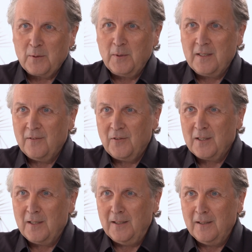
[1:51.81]
was mich sehr
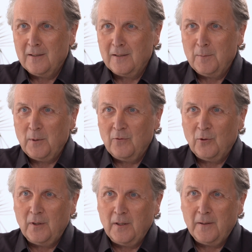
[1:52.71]
fasziniert hat, nämlich
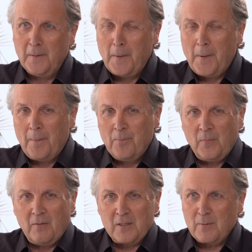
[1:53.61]
von der,
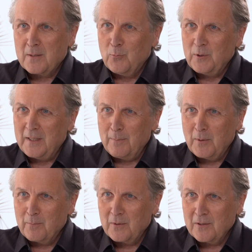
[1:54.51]
was war es, Multiple